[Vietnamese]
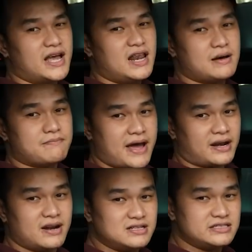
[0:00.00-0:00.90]
nghĩ là Mạc
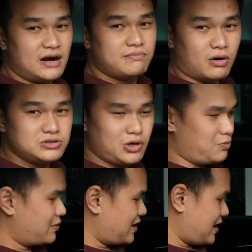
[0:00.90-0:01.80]
nên sớm bổ
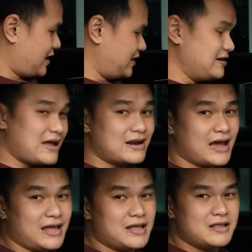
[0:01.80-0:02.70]
sung cái tính năng
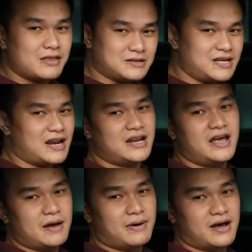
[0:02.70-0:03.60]
này cho xe Class
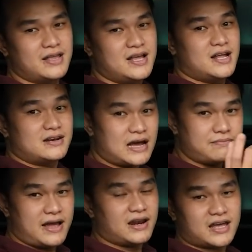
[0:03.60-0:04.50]
thế hệ mới, đặc
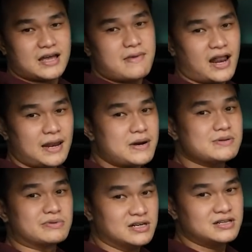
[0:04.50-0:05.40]
biệt là các bạn lắp
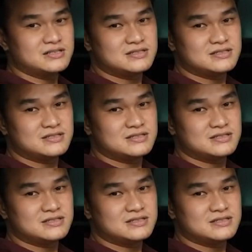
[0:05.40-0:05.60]
ráp trong nước.